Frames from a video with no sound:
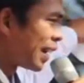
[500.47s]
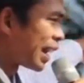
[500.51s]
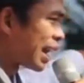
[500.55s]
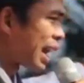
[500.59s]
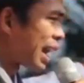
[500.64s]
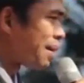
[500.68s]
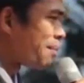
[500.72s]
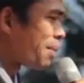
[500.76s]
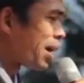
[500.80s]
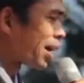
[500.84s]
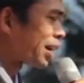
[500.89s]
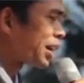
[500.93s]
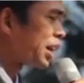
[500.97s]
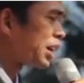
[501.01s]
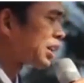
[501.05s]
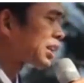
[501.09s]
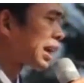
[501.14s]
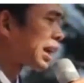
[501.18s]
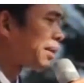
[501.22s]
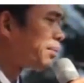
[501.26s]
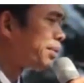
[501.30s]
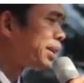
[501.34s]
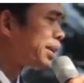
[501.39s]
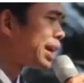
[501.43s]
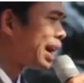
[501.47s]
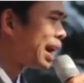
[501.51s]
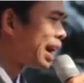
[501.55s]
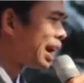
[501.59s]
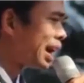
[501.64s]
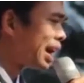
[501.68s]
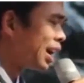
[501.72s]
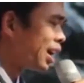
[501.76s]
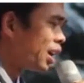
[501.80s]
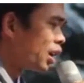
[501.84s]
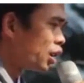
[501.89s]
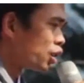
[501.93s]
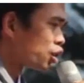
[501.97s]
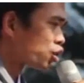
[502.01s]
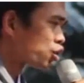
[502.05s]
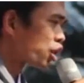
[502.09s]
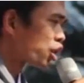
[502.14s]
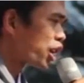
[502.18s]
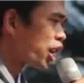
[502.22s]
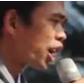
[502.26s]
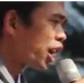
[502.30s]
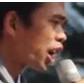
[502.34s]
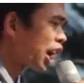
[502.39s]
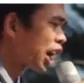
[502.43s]
Nama kitabnya
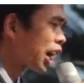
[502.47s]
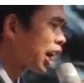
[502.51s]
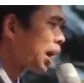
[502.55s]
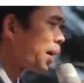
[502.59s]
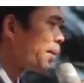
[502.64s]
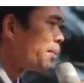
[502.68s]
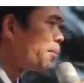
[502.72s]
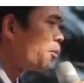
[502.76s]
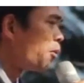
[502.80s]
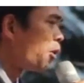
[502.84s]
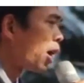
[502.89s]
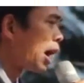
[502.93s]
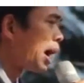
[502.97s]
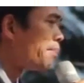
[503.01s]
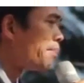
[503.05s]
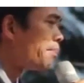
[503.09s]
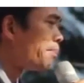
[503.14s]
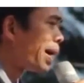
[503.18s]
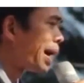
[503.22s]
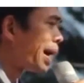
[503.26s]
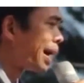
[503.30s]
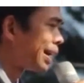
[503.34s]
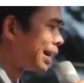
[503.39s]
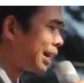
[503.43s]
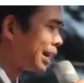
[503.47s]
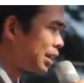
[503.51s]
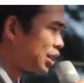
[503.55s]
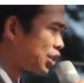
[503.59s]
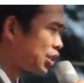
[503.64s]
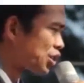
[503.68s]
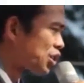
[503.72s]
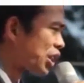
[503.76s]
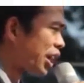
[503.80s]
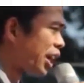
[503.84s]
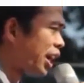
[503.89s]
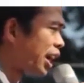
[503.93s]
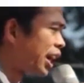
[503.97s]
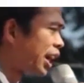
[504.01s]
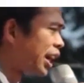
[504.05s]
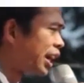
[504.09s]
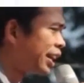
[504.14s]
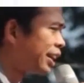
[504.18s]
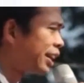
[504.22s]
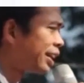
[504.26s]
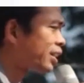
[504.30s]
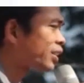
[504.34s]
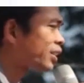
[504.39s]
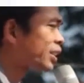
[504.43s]
Syekh Muhammad
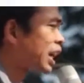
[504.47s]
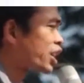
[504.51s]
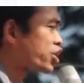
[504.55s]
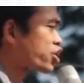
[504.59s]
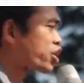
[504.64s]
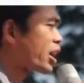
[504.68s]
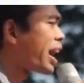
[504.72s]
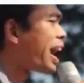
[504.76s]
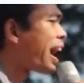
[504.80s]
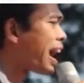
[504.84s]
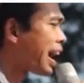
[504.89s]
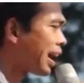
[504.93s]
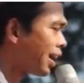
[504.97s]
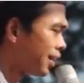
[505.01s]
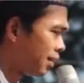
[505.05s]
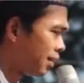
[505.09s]
Zain Tasha.